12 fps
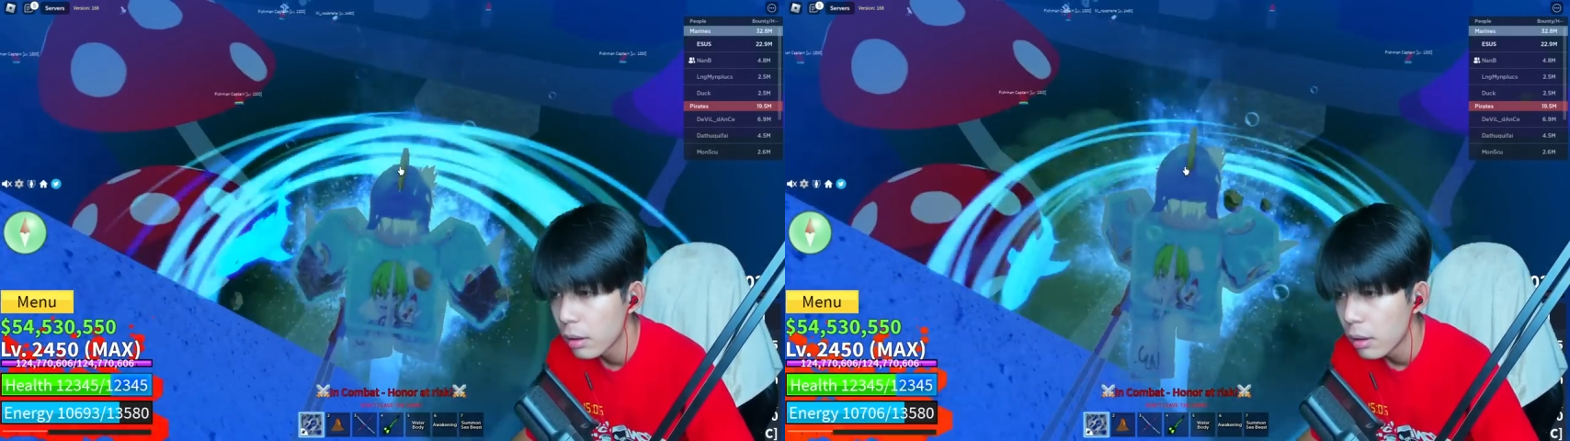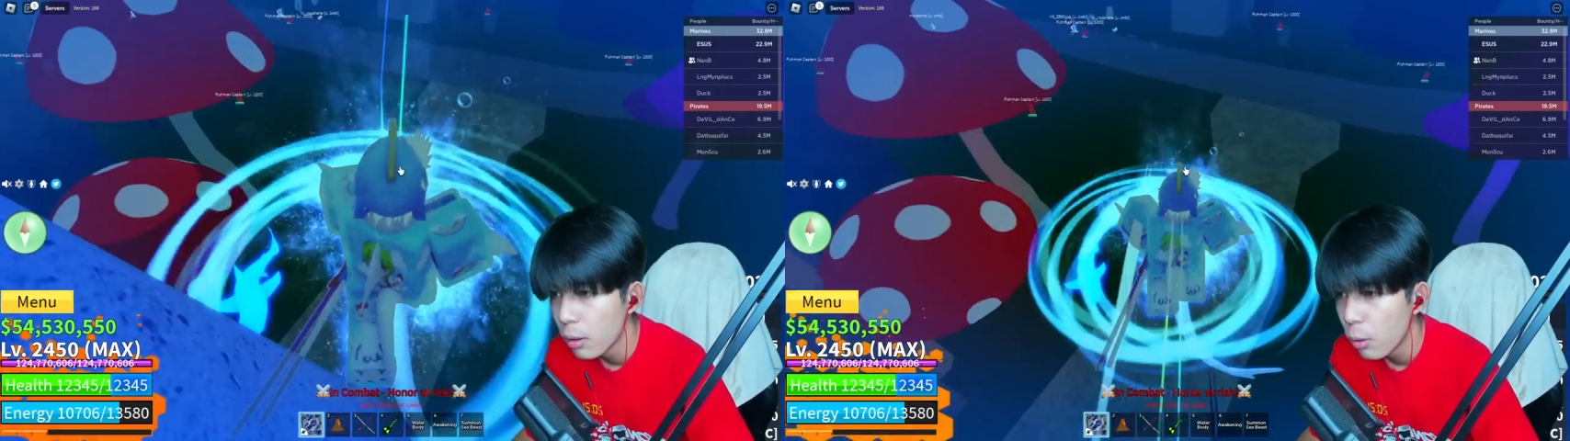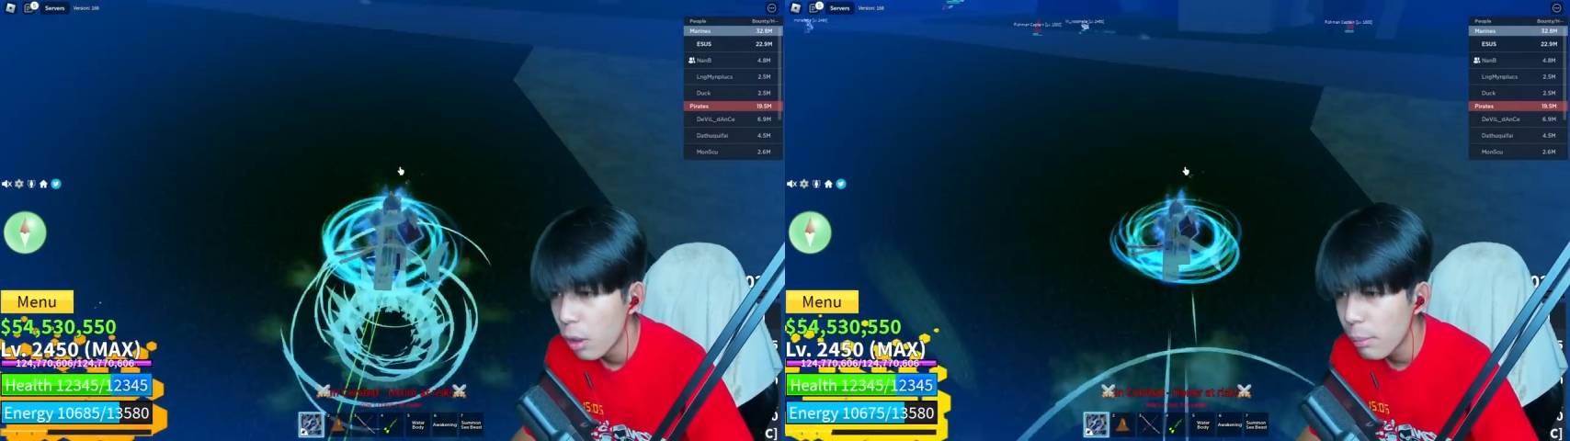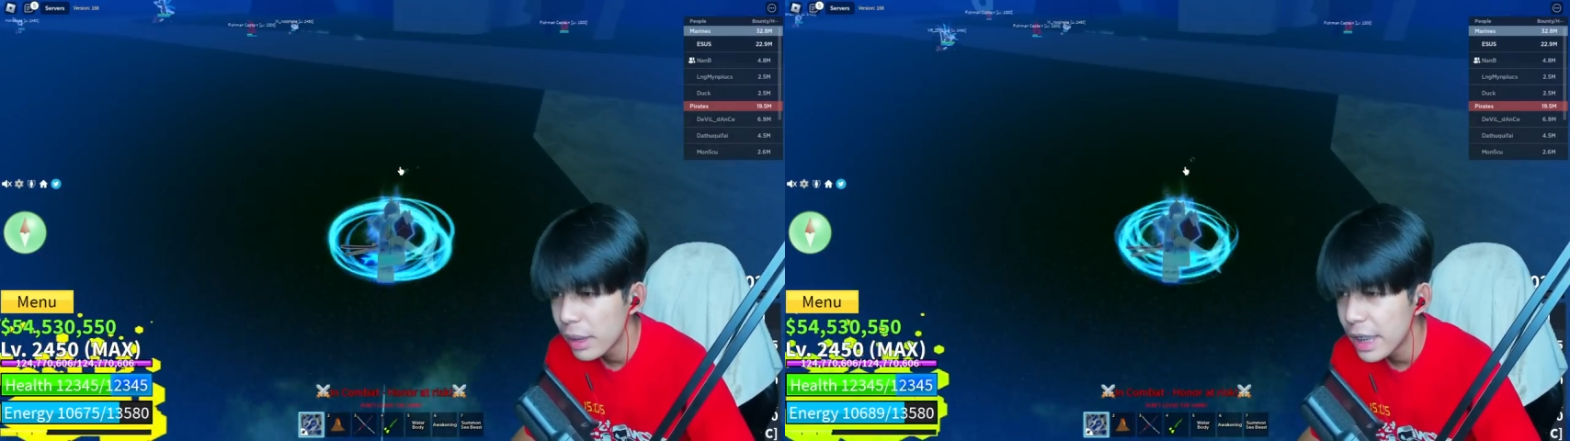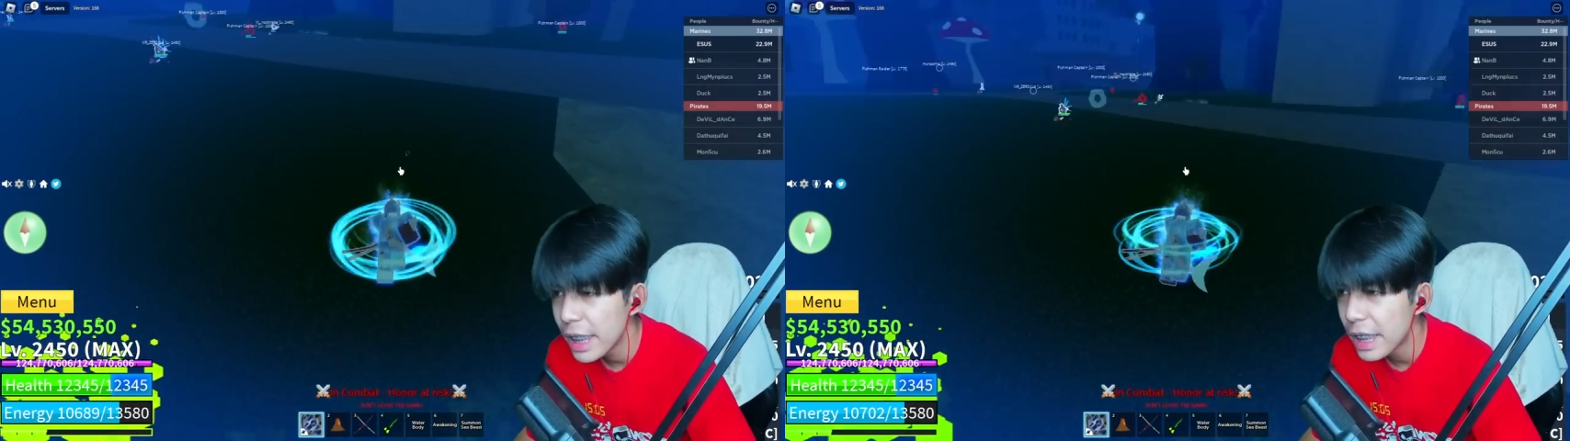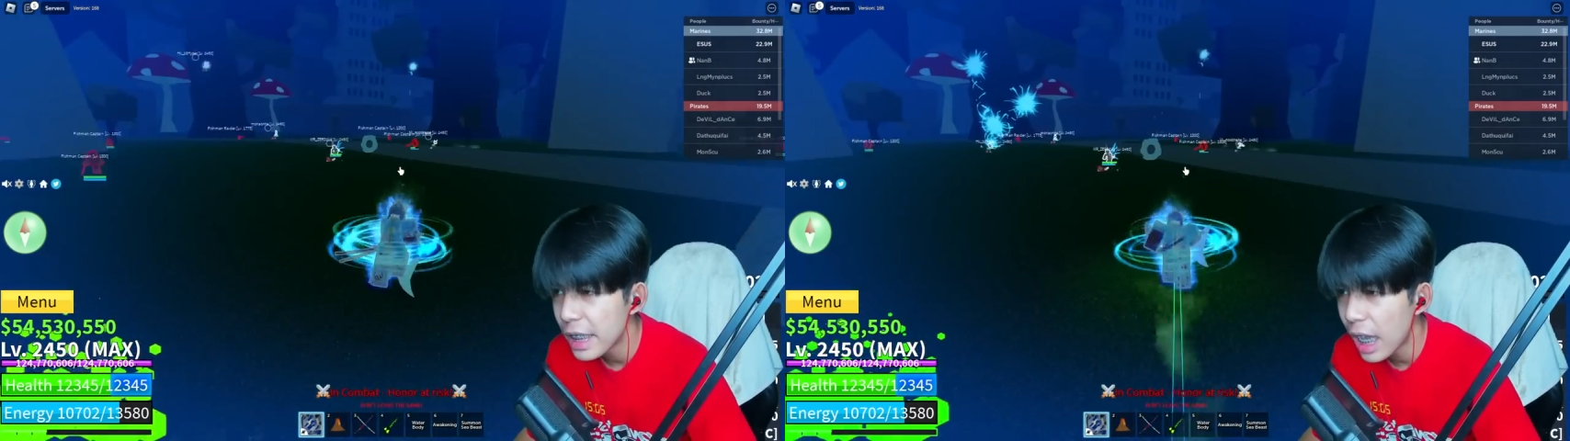เฮ้ยมันห
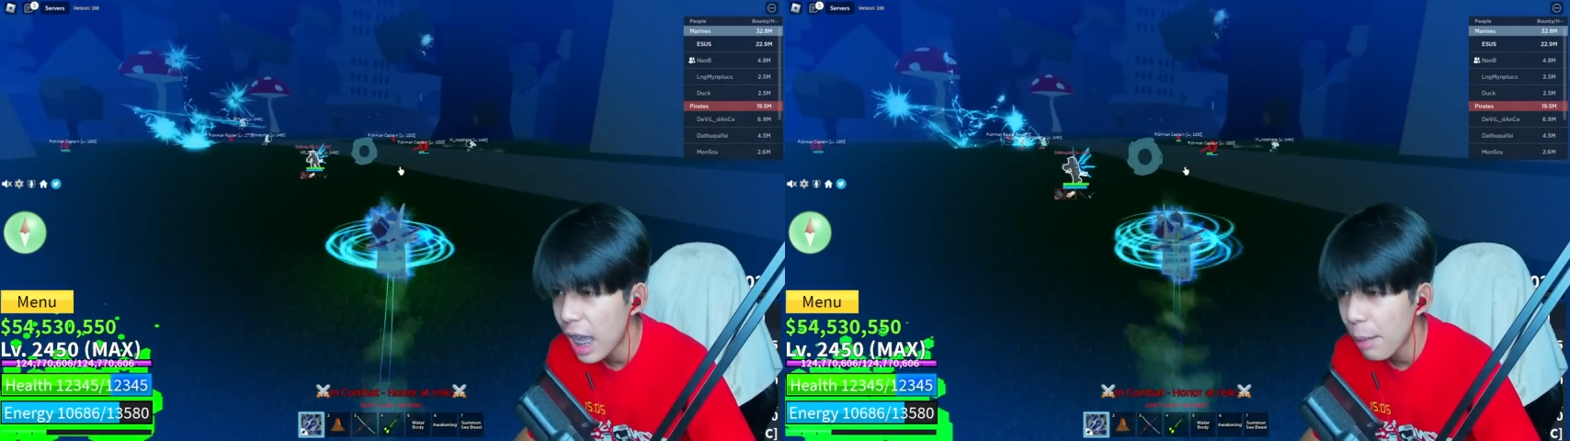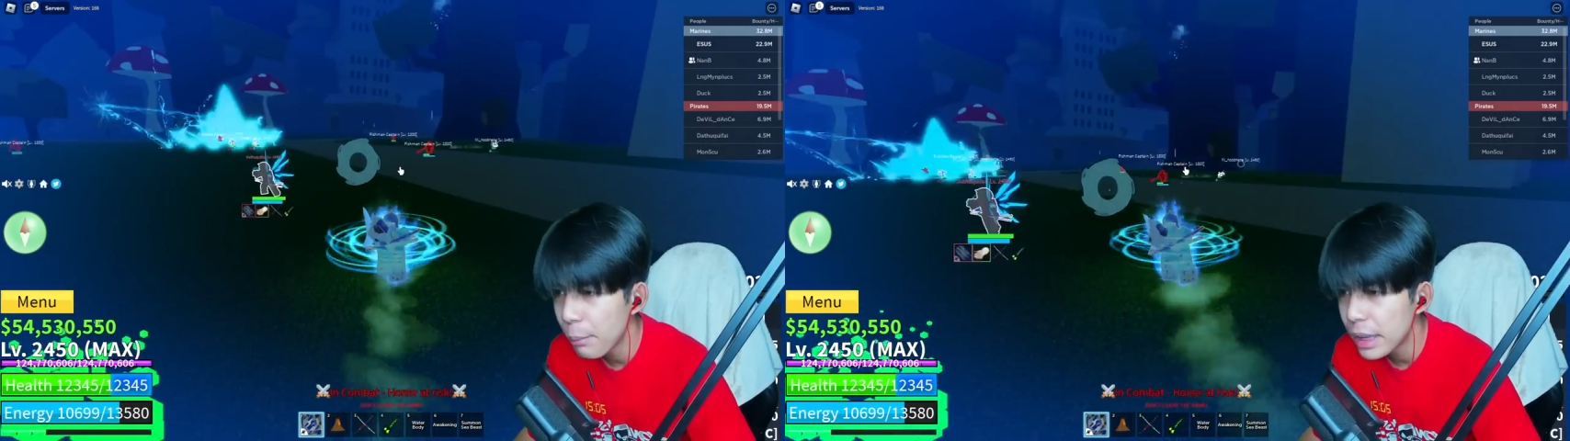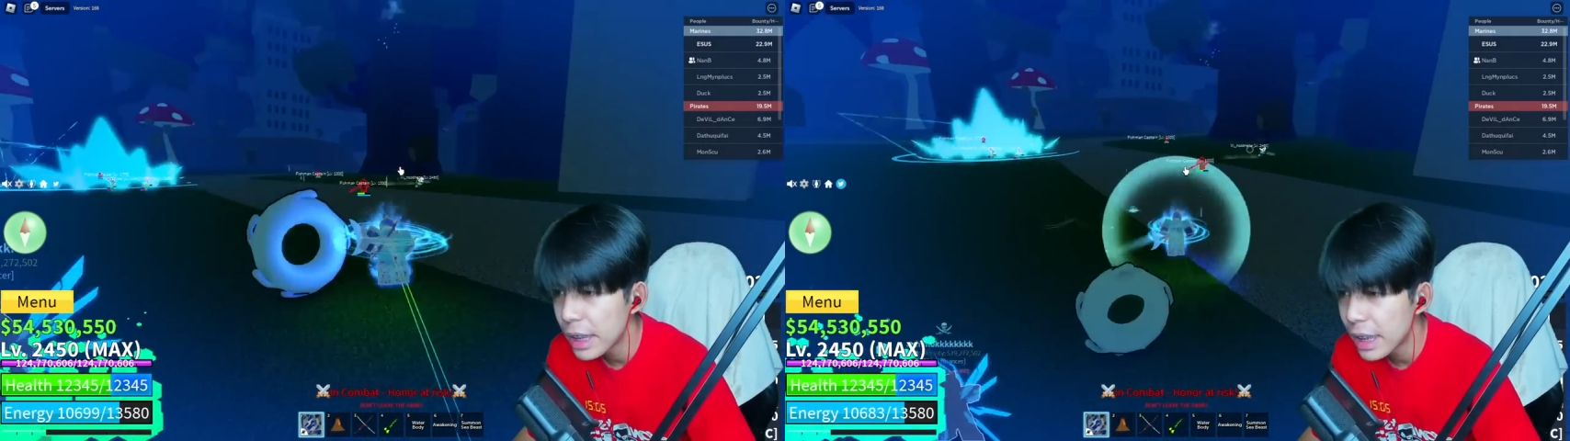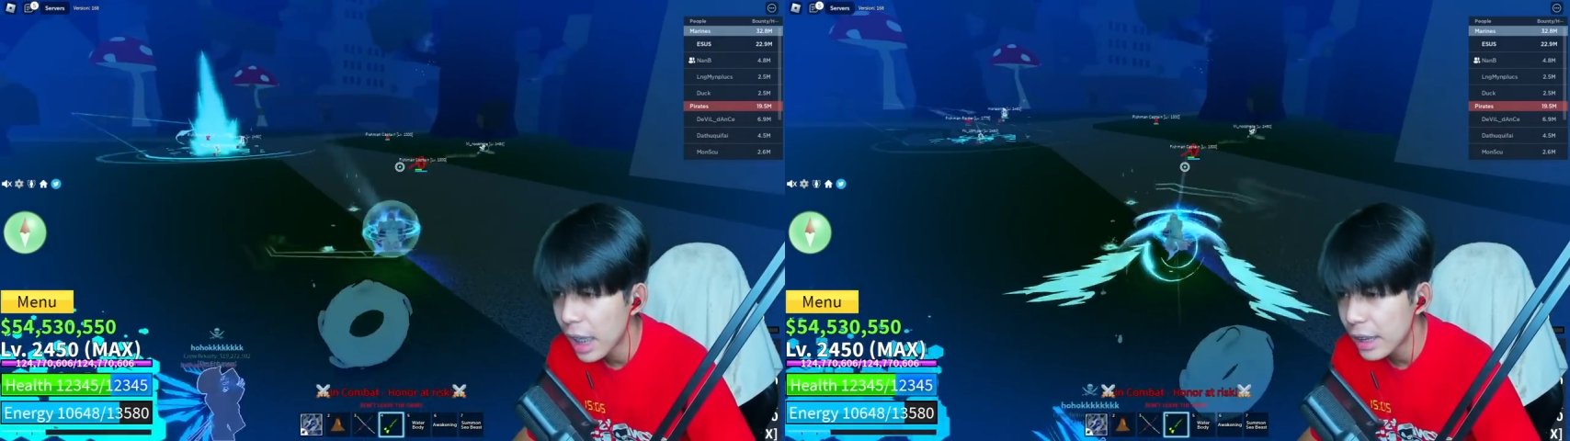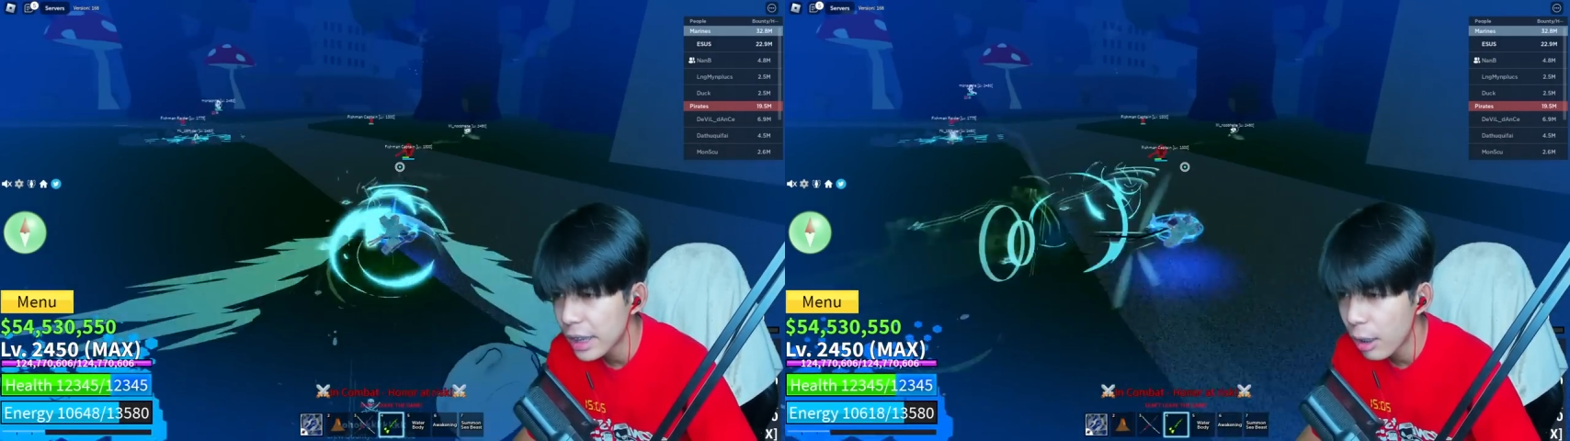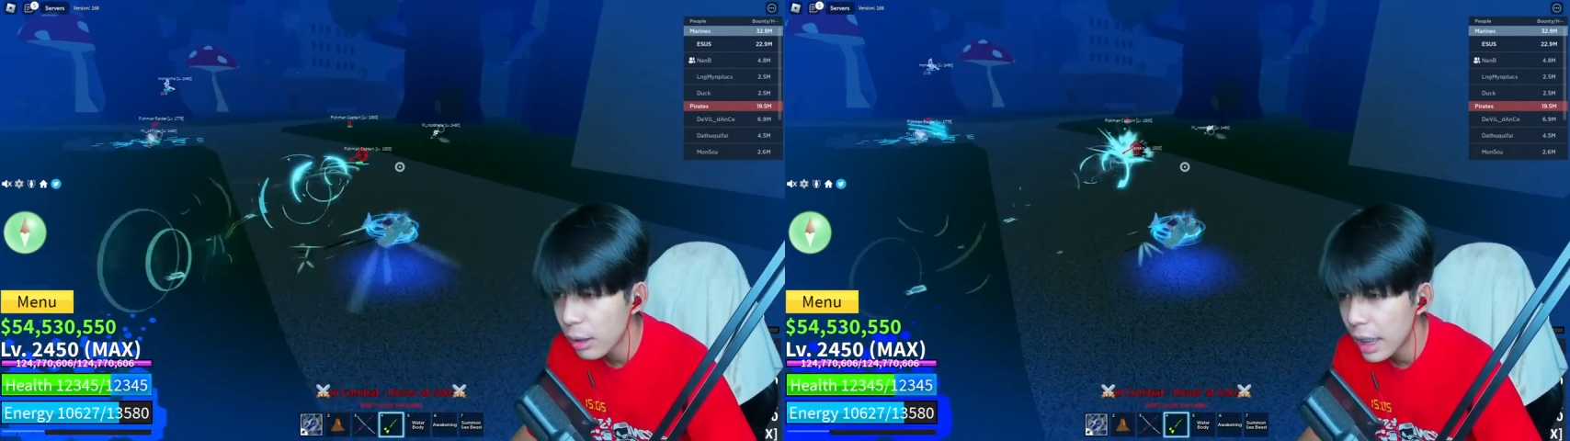นีอ่ะ มันหนีอย่าง
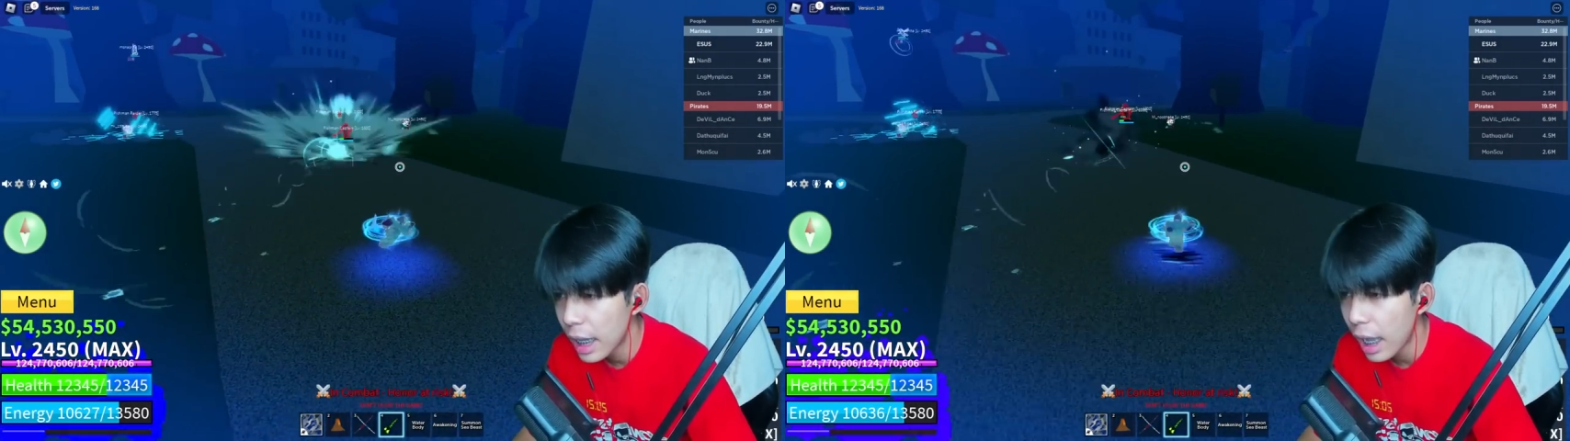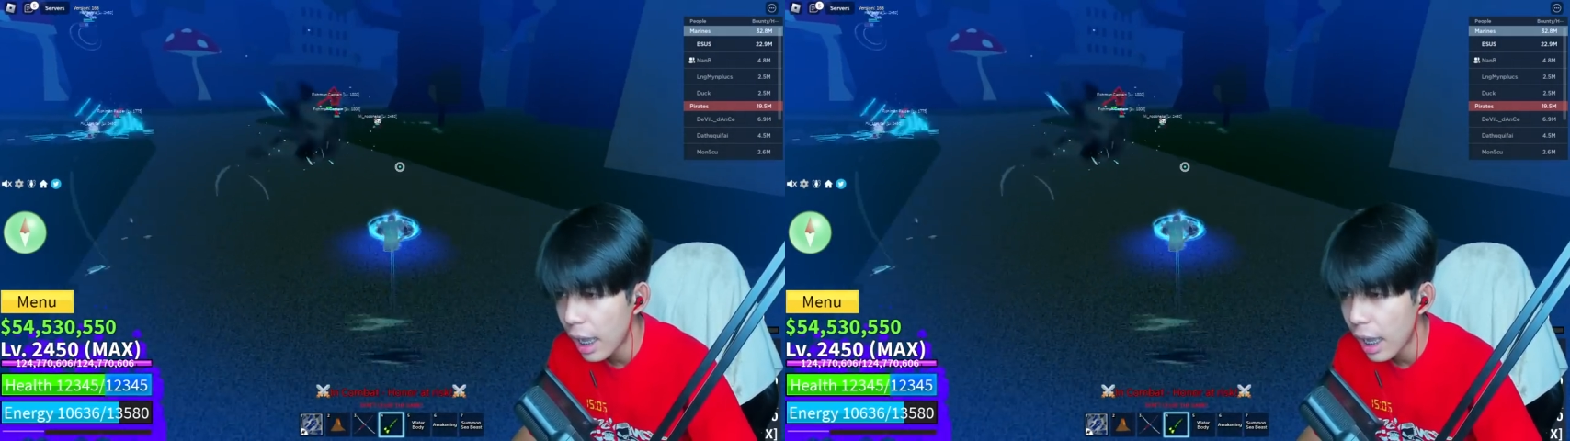เดียวเลยอ่ะ